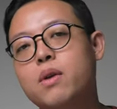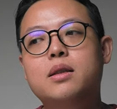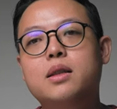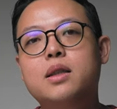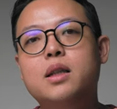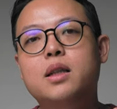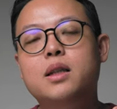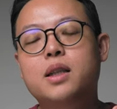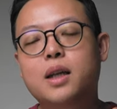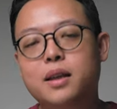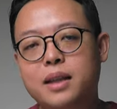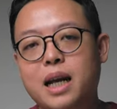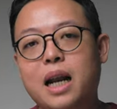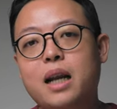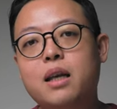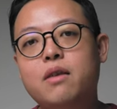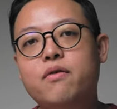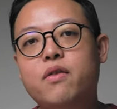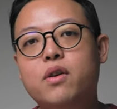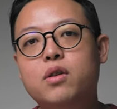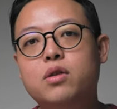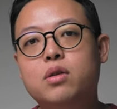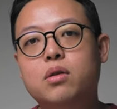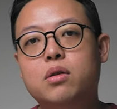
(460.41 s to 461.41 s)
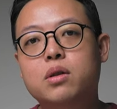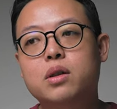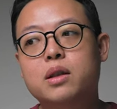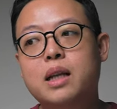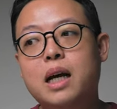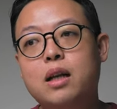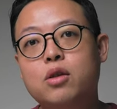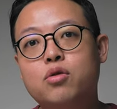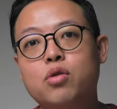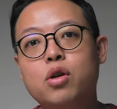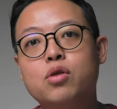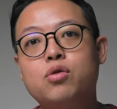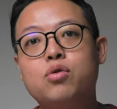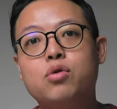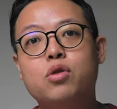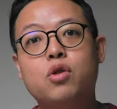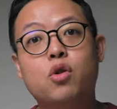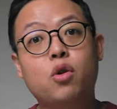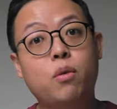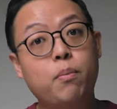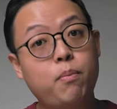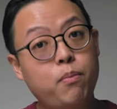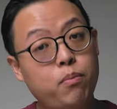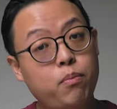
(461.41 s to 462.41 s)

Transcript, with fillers: 这个等待的一分钟呢，它的萃取率会